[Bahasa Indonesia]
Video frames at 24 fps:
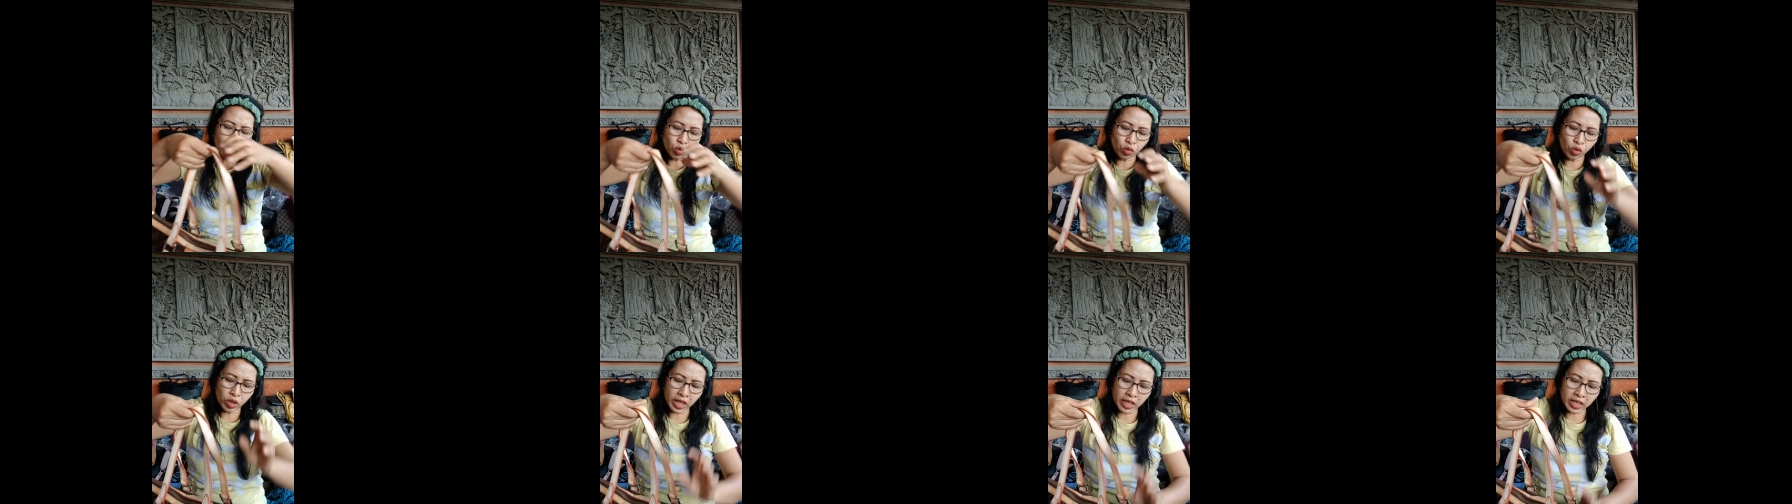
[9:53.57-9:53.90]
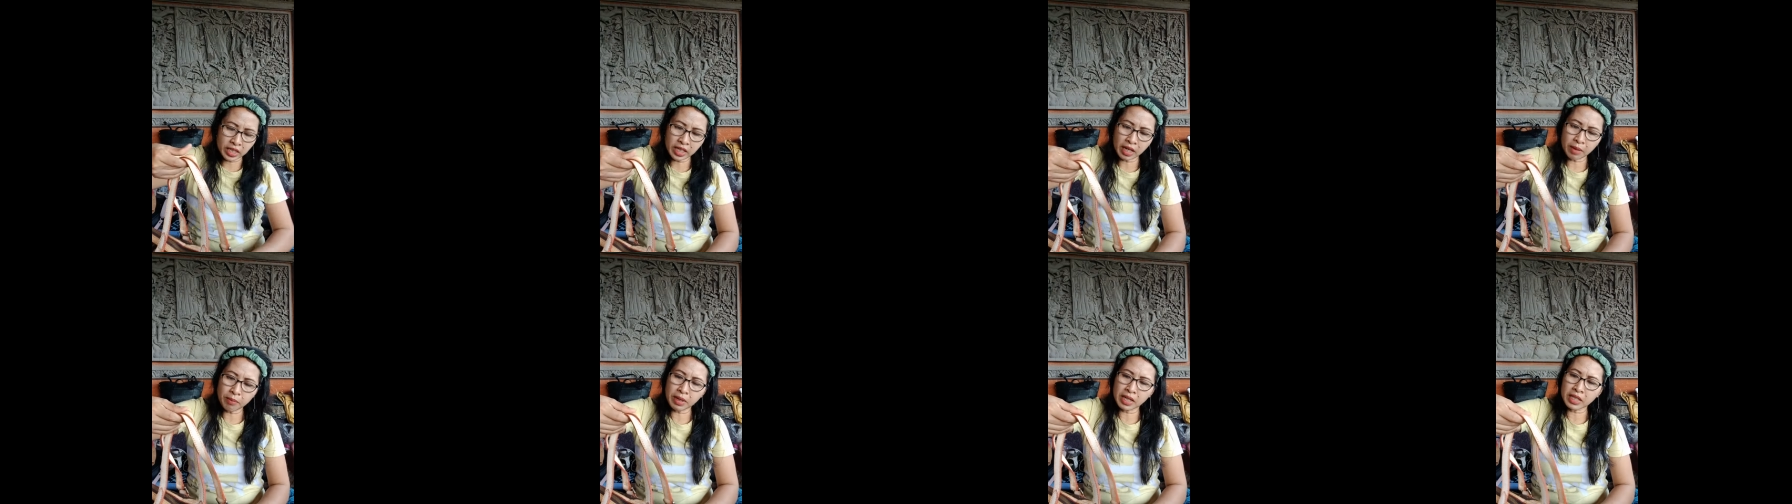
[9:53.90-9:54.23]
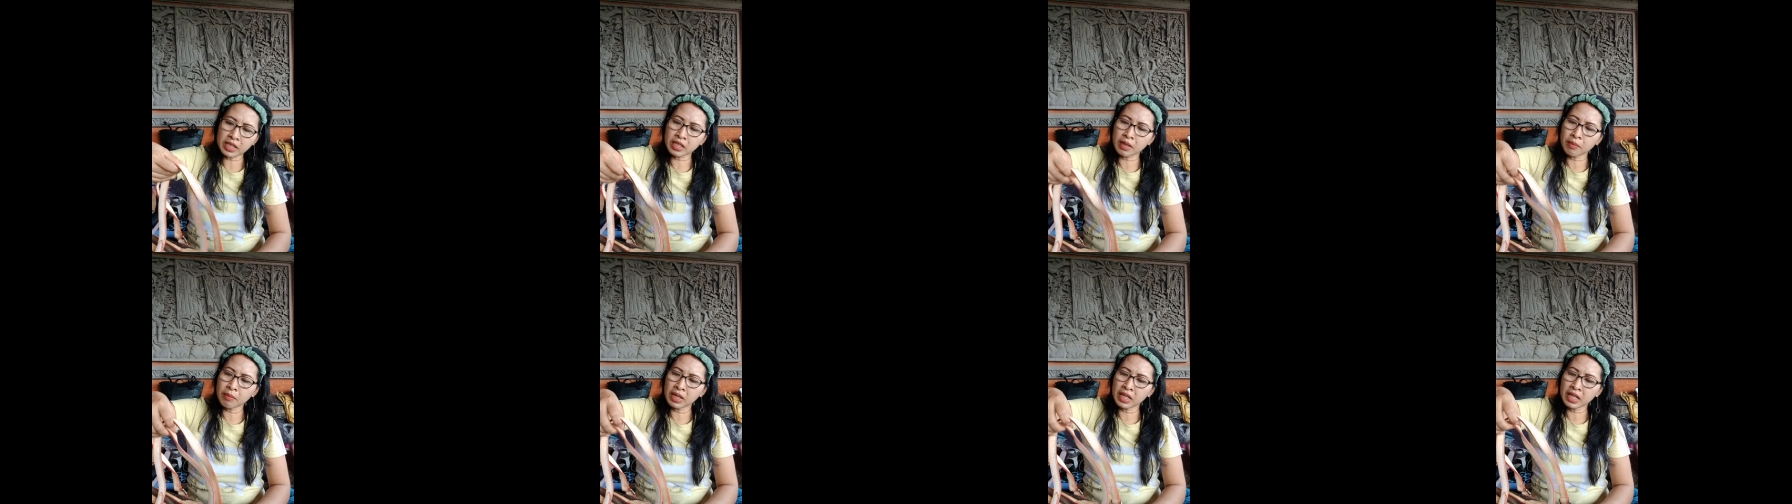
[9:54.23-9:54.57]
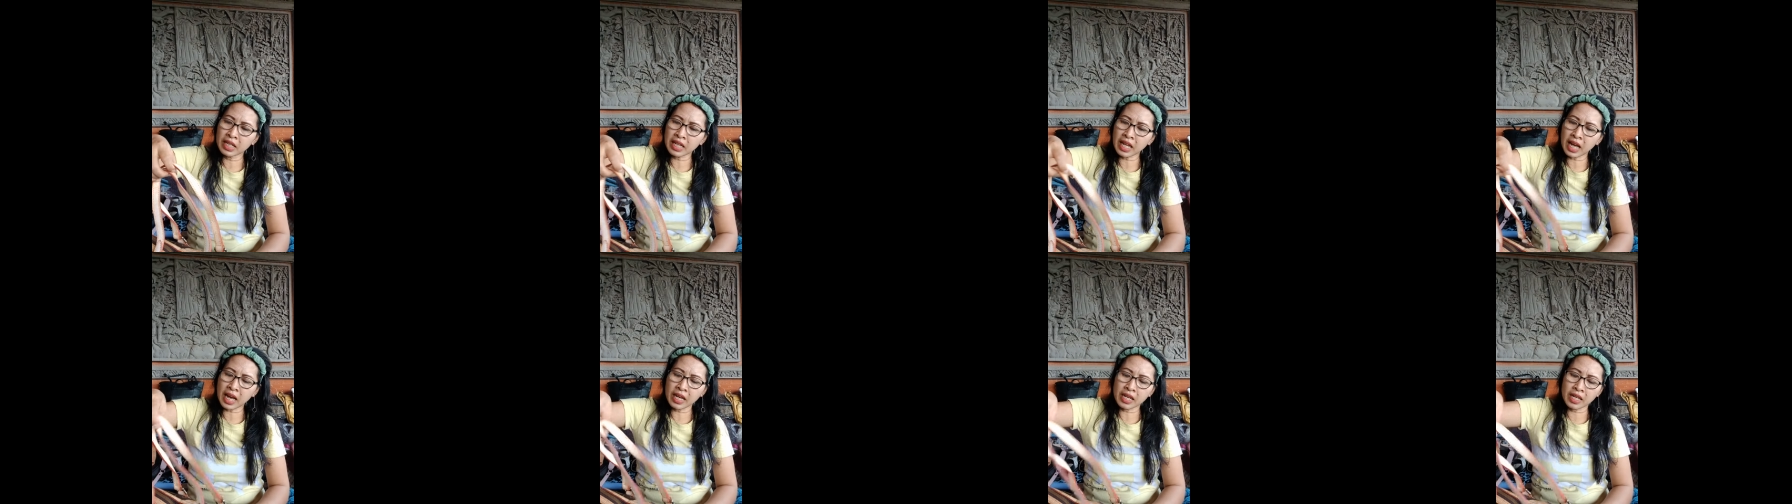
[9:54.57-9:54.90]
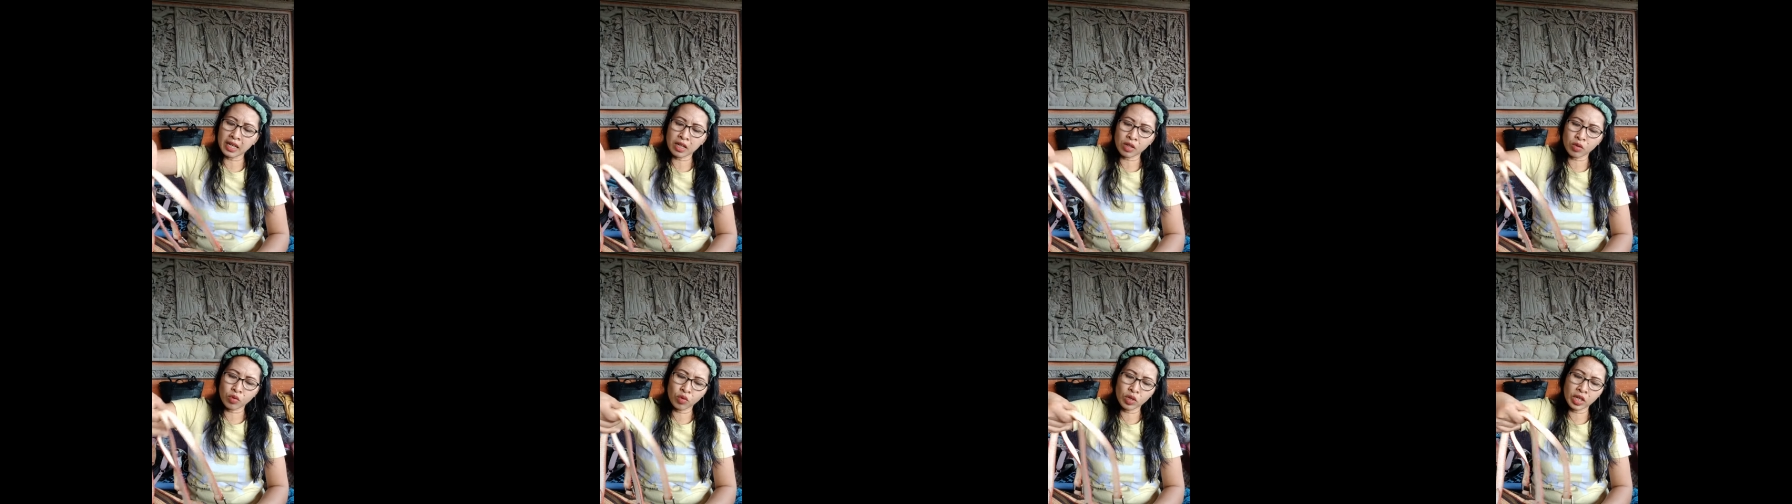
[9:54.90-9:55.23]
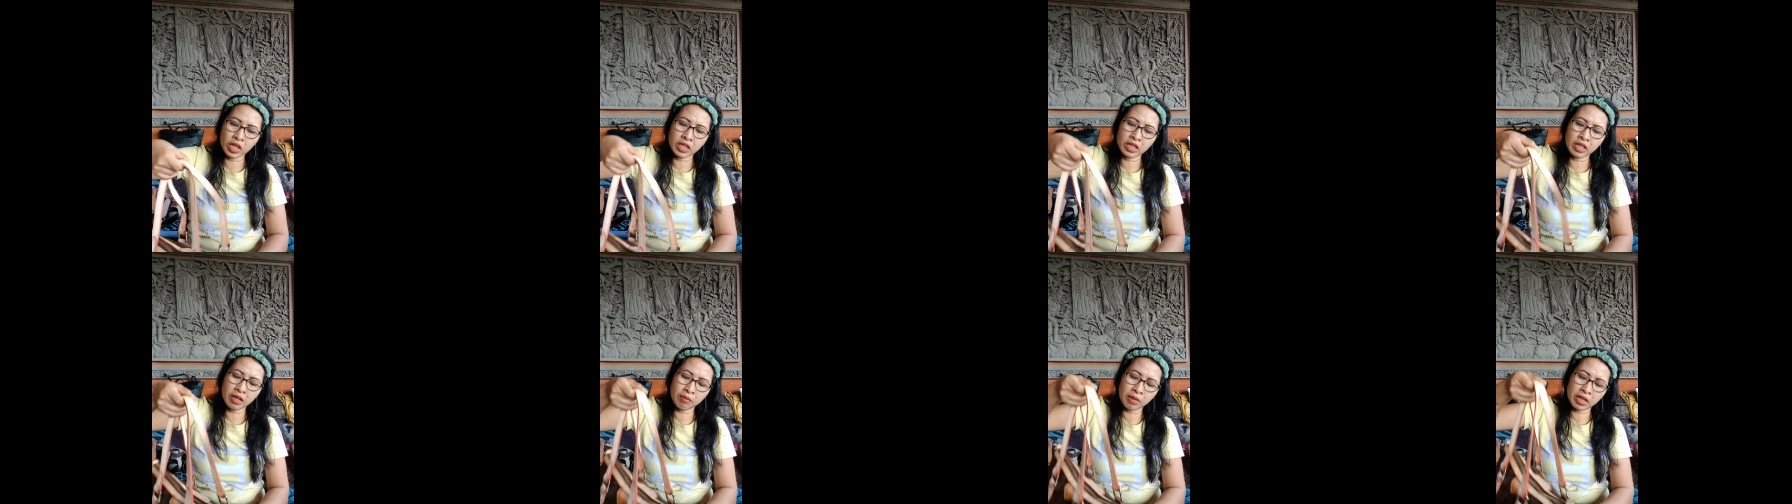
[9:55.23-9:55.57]
kulitnya masih mentah ya
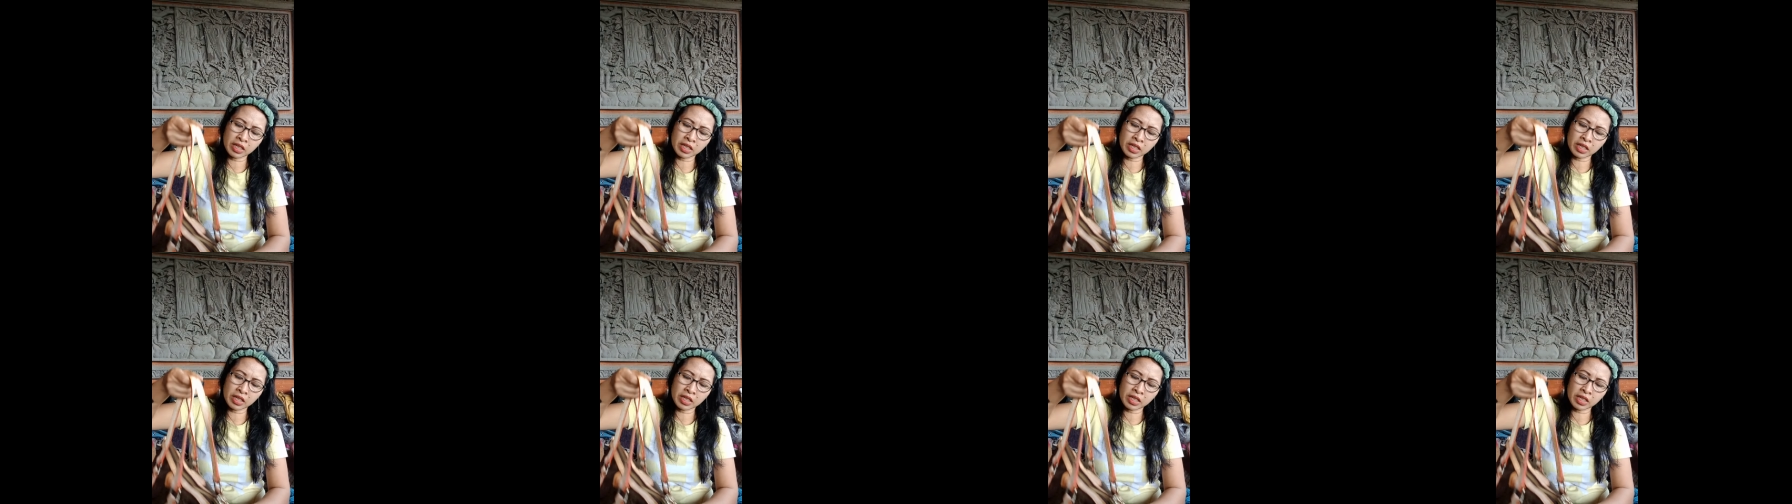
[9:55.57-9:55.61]
kulitnya